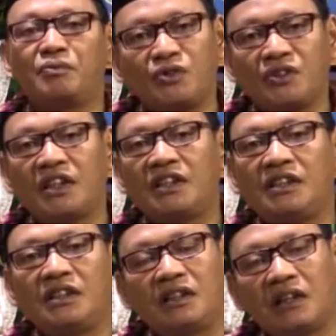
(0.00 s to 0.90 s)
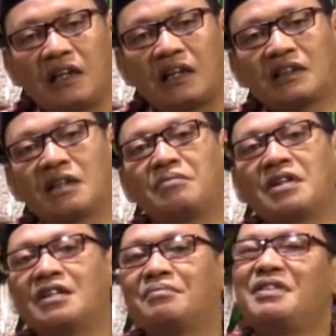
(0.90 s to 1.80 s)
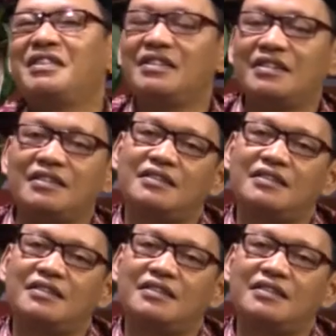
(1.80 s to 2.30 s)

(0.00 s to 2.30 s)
mempunyai harta berlebih